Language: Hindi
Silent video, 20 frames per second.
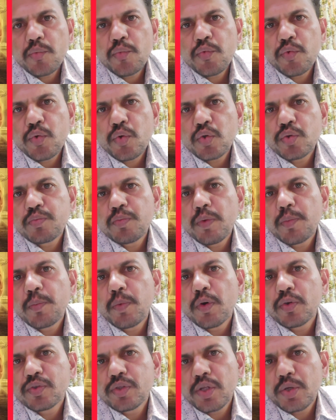विरोध में
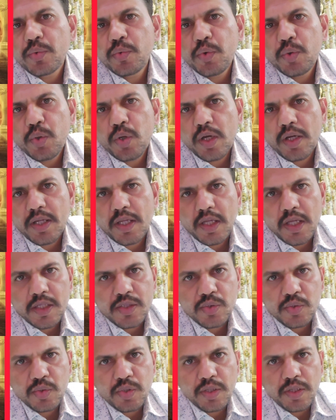बहुत सारे वीडियो आगे आ
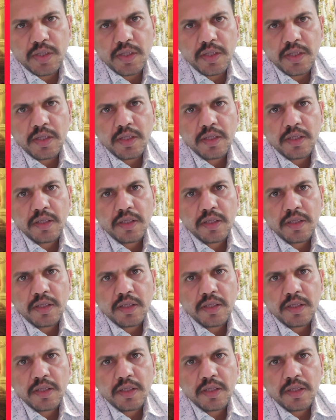चुके हैं